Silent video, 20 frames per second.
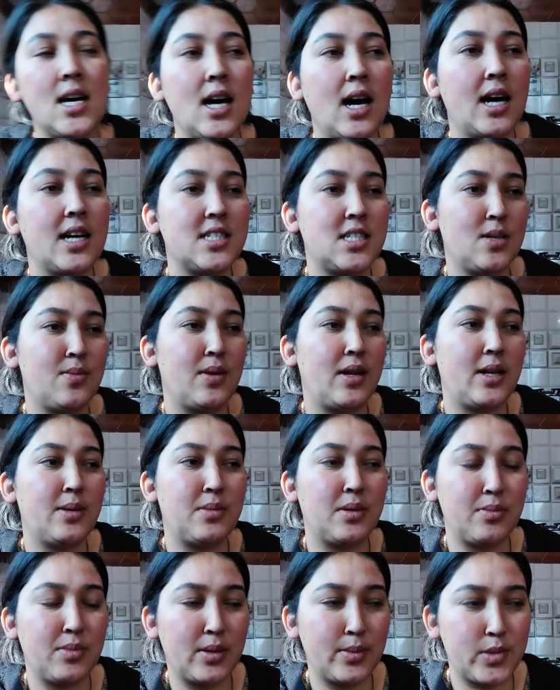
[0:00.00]
आज से पहले
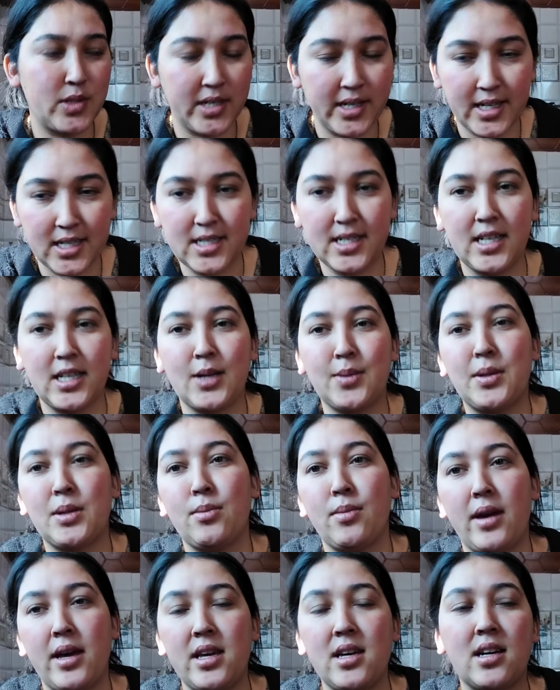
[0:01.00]
मम्मी अब चंडीगढ़ जाने के बाद
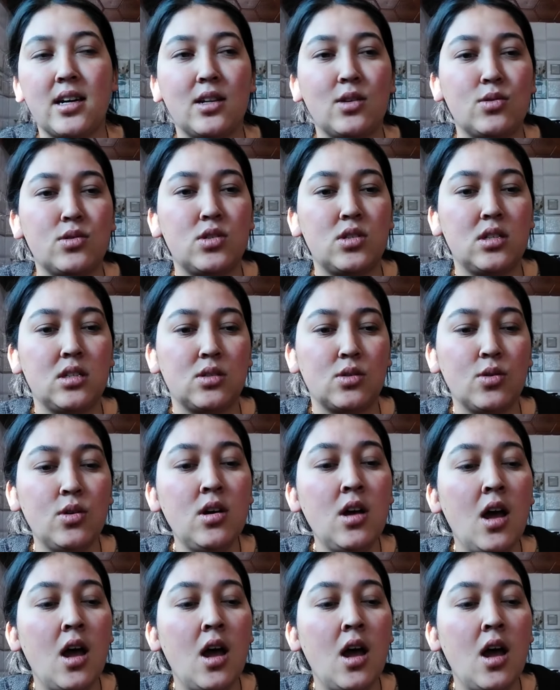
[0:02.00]
मैं ही करी उस चीज़ को